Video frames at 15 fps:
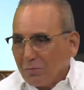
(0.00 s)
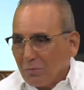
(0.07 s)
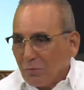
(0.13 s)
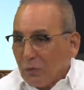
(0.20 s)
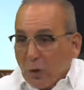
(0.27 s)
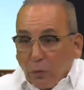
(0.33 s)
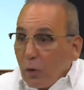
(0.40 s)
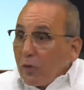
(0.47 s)

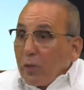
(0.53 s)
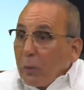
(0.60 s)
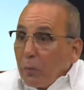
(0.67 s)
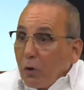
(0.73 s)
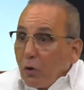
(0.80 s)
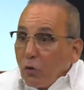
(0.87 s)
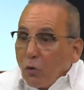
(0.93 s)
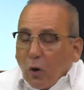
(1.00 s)
Ya no hay
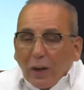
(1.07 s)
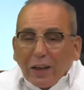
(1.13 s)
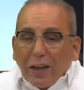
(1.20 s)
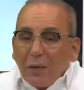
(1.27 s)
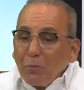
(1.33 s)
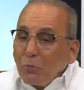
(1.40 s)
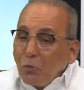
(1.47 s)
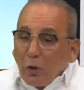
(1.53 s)
temor, no hay
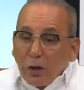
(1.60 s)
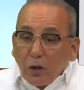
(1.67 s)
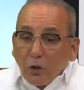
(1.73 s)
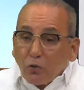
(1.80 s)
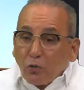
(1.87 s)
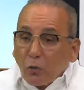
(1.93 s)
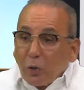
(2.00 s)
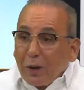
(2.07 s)
que, no hay que
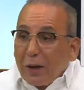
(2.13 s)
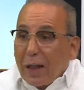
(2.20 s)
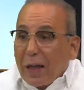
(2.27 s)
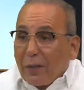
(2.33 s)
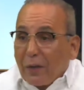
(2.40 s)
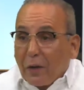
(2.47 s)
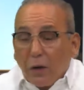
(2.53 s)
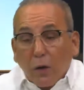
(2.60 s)
obstruir
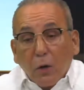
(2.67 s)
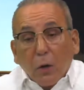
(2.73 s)
nada.